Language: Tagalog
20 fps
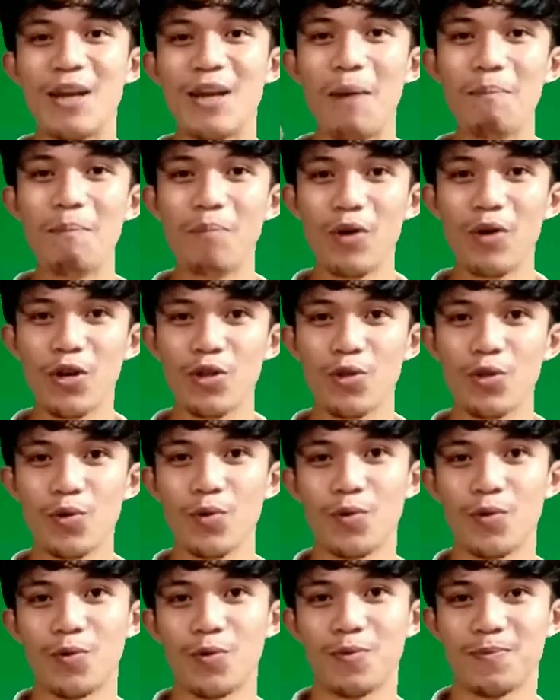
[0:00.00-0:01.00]
Number
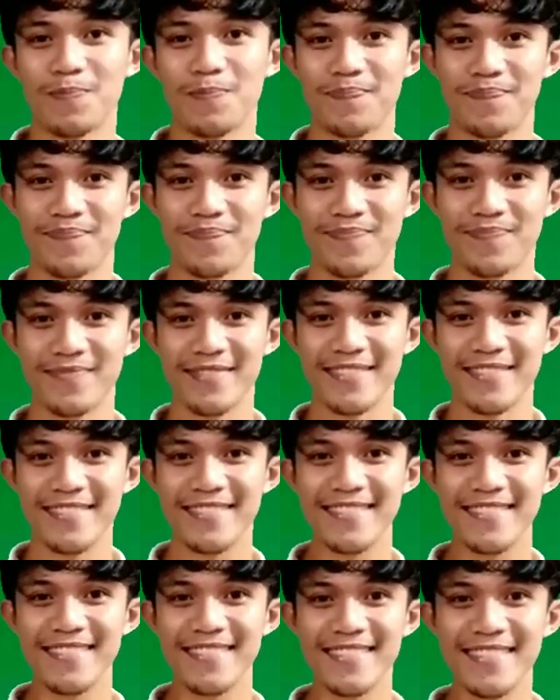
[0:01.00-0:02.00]

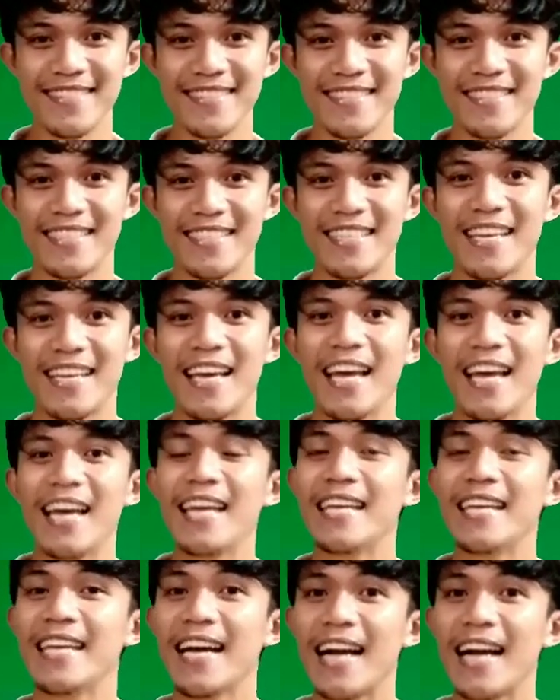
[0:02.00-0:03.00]

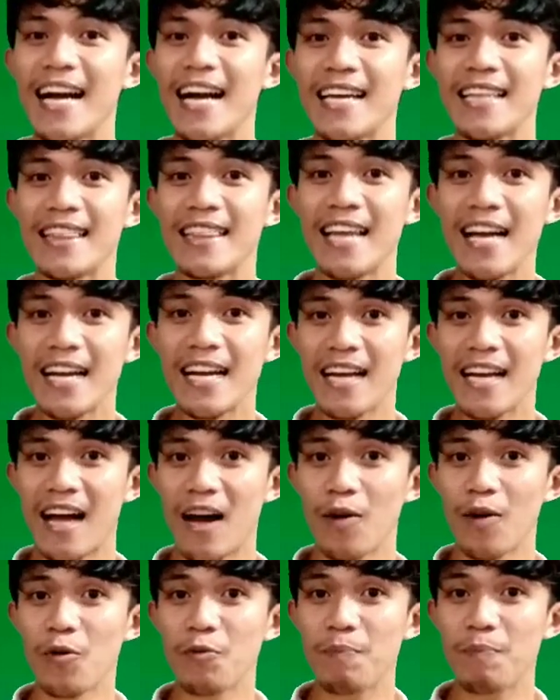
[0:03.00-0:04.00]
2. Nakakita
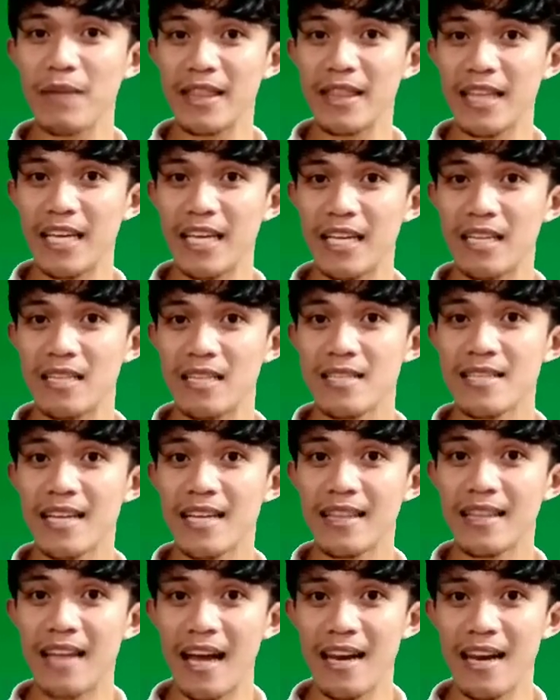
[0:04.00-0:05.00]
ka og bitin
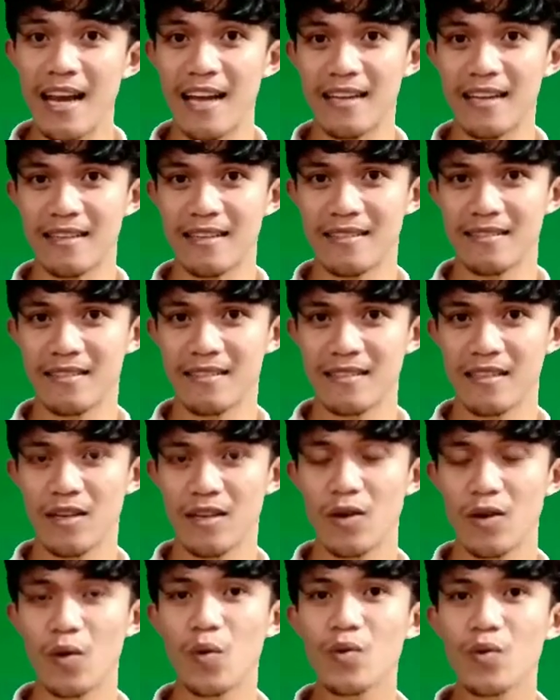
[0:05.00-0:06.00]
sa dalan.
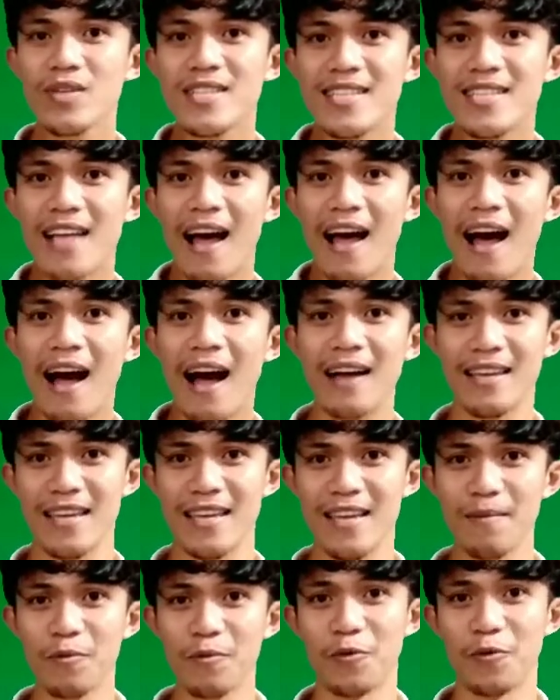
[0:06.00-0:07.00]
Unsa
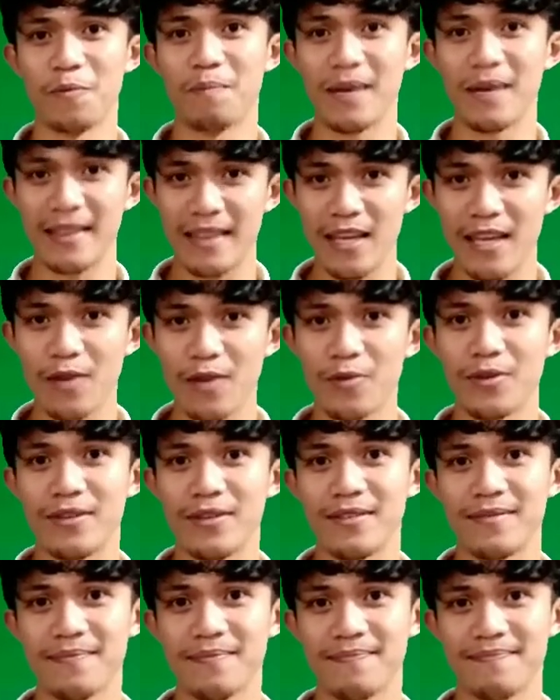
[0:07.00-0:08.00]
ang imong
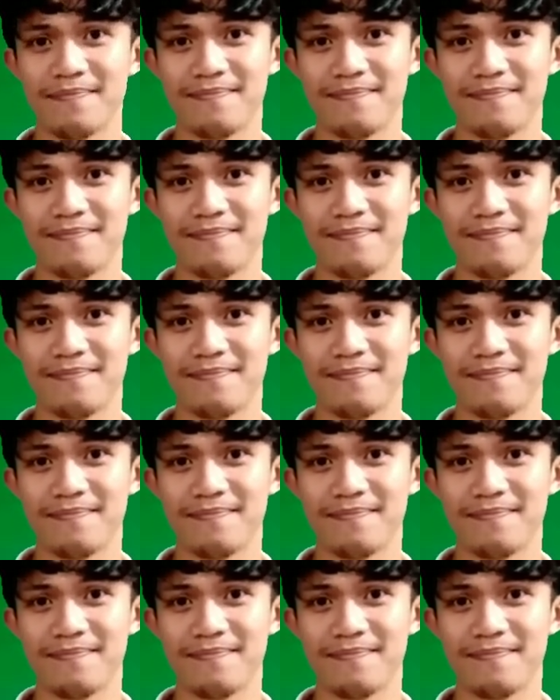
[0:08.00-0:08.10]
bation?